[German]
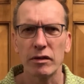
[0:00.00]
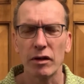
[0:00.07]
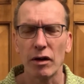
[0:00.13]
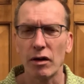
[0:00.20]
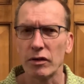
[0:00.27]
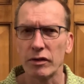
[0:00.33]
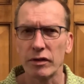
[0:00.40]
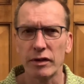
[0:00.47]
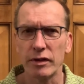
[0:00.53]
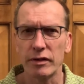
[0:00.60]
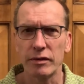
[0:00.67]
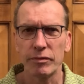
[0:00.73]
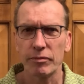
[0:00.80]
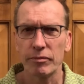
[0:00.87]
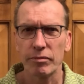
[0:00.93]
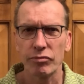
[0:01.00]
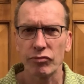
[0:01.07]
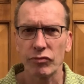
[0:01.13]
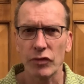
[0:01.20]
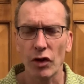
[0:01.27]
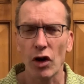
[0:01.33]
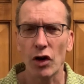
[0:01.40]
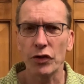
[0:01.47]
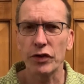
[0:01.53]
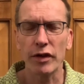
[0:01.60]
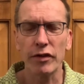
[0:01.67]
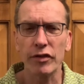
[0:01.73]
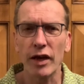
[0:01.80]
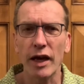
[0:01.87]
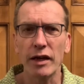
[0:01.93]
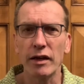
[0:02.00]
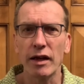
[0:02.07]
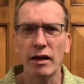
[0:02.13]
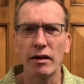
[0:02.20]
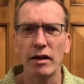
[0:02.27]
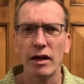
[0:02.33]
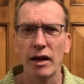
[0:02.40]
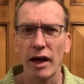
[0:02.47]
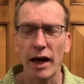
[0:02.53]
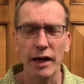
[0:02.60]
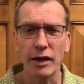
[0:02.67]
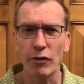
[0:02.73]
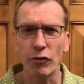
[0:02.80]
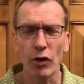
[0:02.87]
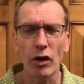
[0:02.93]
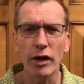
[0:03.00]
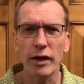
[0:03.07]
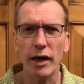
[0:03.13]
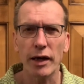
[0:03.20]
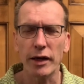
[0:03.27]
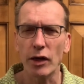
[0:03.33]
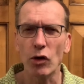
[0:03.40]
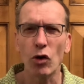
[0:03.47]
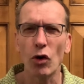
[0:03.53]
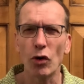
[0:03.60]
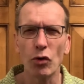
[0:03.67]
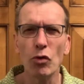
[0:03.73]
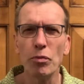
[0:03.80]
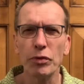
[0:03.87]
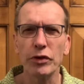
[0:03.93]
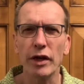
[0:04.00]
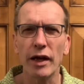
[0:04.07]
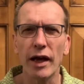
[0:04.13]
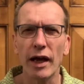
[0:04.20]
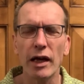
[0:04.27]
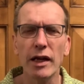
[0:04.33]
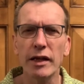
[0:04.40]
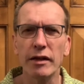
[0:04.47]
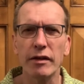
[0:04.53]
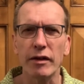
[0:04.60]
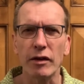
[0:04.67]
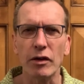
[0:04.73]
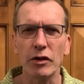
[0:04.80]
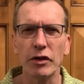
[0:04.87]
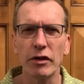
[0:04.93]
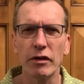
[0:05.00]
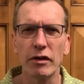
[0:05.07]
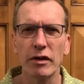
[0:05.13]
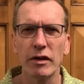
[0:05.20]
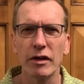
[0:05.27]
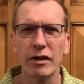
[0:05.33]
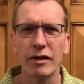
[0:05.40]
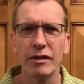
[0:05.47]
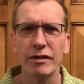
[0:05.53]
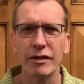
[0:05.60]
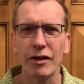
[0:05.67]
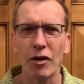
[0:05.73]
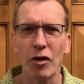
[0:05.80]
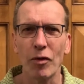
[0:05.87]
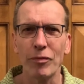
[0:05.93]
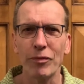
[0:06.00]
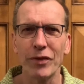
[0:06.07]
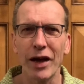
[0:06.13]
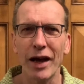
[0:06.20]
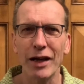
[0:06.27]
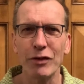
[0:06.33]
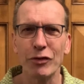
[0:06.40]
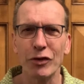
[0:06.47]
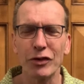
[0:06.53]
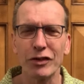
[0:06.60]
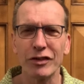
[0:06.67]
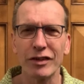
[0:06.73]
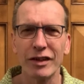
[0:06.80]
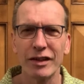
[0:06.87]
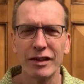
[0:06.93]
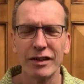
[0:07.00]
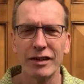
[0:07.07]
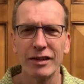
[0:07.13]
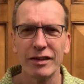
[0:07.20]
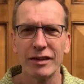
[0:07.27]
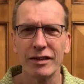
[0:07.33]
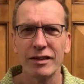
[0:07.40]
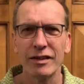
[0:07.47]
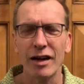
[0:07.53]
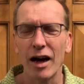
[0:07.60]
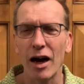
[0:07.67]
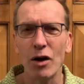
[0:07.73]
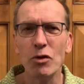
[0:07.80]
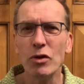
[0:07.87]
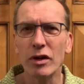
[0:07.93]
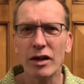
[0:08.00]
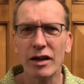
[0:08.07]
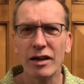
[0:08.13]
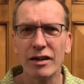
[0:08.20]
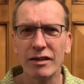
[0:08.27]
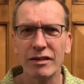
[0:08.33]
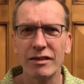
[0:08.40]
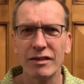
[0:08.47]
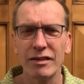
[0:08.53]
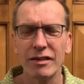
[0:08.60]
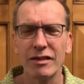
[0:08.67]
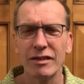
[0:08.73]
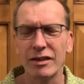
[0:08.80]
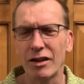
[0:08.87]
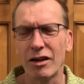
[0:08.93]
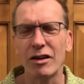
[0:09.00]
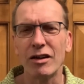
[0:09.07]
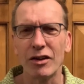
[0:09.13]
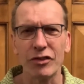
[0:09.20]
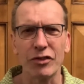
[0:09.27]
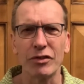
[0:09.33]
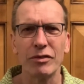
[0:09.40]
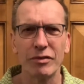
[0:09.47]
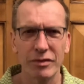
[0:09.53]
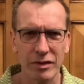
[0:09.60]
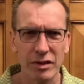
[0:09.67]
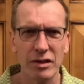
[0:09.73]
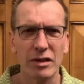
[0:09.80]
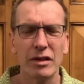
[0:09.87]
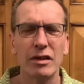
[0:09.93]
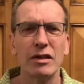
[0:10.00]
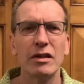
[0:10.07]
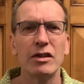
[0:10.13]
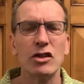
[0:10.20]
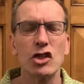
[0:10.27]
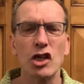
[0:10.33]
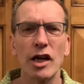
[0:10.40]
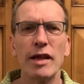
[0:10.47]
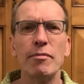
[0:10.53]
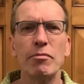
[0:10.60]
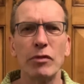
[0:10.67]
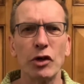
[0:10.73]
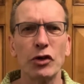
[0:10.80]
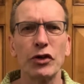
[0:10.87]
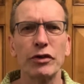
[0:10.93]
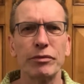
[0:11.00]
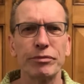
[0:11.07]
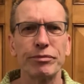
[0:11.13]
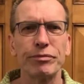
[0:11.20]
da, da hat es eine, eine völlig, eine korrupte Elite, oder? Die haben einfach auch, äh, ja, also schlimm, oder?